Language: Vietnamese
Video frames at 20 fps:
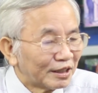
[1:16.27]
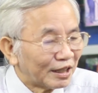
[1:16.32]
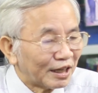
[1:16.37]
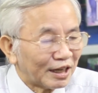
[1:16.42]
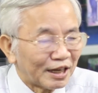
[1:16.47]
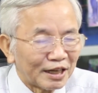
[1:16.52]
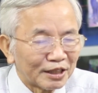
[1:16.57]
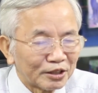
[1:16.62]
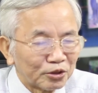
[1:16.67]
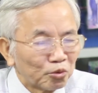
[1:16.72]

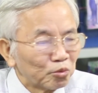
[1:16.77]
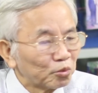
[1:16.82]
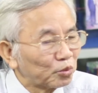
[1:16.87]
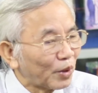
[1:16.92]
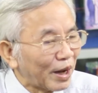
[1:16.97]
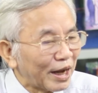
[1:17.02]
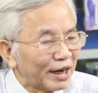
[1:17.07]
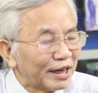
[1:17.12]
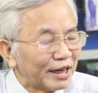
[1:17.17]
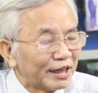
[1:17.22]
à, tung
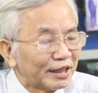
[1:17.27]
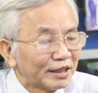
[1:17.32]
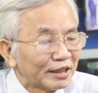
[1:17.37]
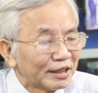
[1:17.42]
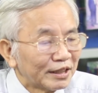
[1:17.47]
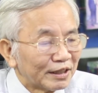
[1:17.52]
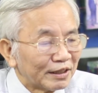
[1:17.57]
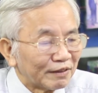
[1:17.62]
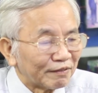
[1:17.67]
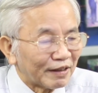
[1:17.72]
tóe lên
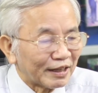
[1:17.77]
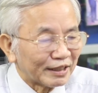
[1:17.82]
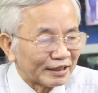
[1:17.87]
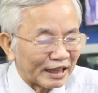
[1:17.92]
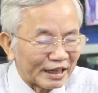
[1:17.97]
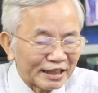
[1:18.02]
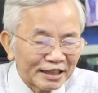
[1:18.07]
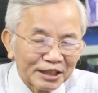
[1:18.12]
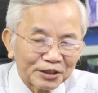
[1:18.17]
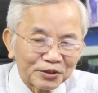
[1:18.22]
và
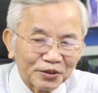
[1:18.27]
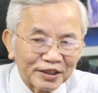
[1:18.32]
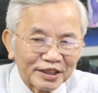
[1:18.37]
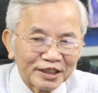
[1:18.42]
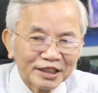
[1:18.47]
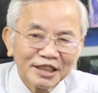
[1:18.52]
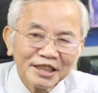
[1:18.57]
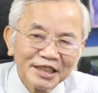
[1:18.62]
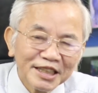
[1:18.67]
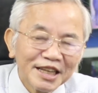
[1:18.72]
đấy là chuyện
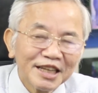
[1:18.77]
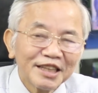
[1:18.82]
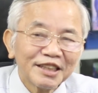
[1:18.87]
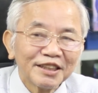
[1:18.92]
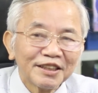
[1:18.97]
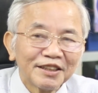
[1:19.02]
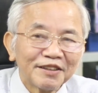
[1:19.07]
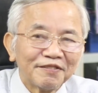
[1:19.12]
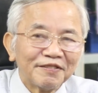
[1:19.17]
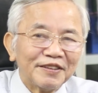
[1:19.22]
đương nhiên
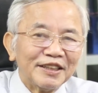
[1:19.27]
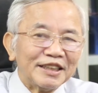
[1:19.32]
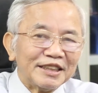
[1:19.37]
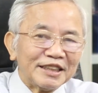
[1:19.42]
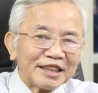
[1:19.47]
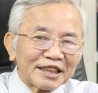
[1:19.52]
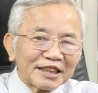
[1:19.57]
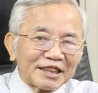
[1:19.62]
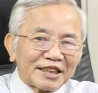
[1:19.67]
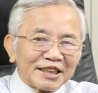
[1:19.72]
vì
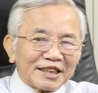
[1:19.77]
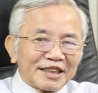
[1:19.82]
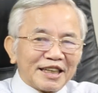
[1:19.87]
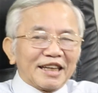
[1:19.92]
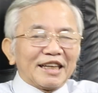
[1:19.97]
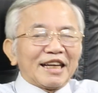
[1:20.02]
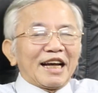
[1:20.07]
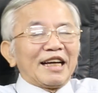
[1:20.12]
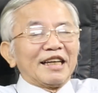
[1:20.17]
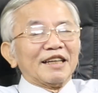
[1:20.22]
những cái sự
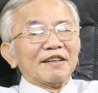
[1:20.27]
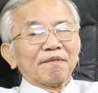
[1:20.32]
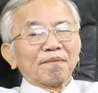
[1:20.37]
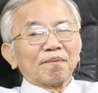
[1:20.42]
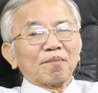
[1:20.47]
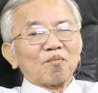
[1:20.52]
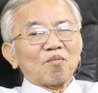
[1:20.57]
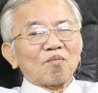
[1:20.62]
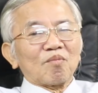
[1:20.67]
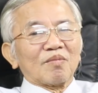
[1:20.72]
kiện này
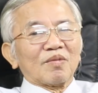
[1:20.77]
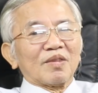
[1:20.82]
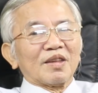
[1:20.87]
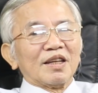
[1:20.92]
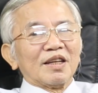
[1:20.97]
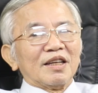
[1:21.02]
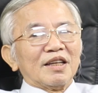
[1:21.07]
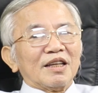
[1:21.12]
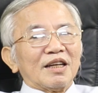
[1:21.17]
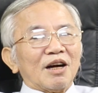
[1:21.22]

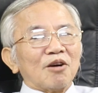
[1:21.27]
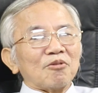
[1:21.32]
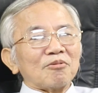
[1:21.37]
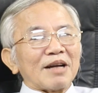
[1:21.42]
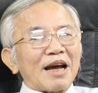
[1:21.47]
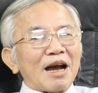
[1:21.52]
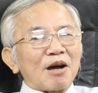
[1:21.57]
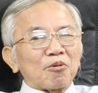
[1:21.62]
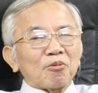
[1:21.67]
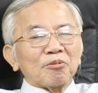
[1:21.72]
ông
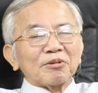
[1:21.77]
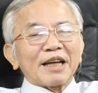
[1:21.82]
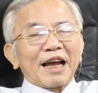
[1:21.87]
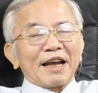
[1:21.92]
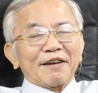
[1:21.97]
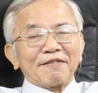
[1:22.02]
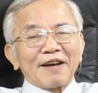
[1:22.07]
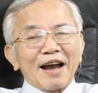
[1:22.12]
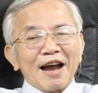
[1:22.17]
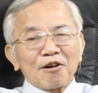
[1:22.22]
nào cũng
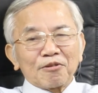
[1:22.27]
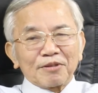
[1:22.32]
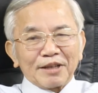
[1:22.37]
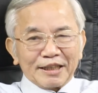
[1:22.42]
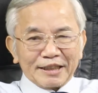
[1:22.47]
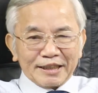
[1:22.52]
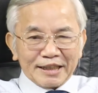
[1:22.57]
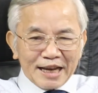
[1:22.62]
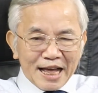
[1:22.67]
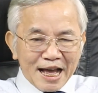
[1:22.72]
nhảy vào
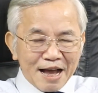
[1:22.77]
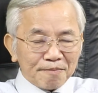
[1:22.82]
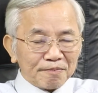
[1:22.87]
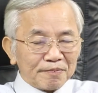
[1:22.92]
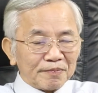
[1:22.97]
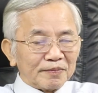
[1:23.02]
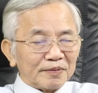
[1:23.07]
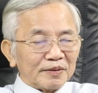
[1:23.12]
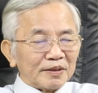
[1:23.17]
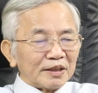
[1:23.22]
để
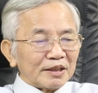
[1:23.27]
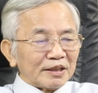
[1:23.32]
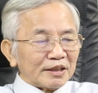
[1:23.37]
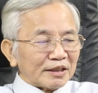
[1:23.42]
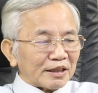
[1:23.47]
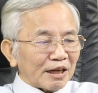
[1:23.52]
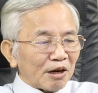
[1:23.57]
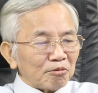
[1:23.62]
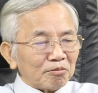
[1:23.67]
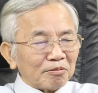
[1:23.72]
làm
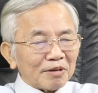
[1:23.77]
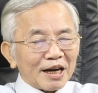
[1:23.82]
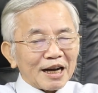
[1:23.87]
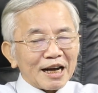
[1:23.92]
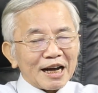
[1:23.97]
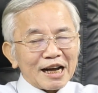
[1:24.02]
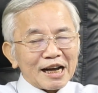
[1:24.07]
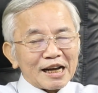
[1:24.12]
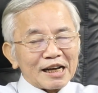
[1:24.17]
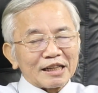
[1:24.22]
ông
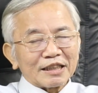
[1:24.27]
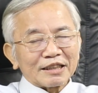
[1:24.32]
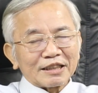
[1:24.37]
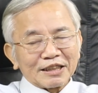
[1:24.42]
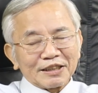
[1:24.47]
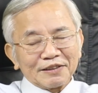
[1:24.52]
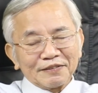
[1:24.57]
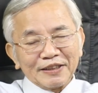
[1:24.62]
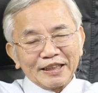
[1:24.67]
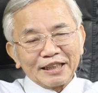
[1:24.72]
à,
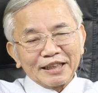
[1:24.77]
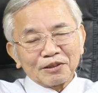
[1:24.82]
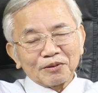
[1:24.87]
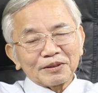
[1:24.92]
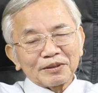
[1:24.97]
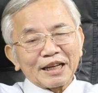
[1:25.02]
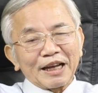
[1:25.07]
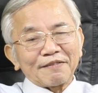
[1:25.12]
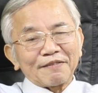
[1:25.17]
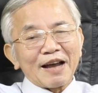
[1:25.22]
tử vi
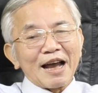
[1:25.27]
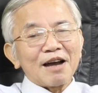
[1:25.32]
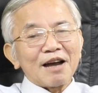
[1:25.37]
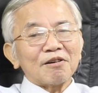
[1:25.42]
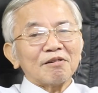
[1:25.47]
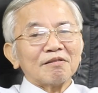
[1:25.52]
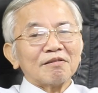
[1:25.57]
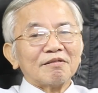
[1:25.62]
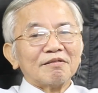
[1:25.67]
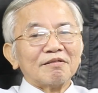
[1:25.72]
cũng nhảy vào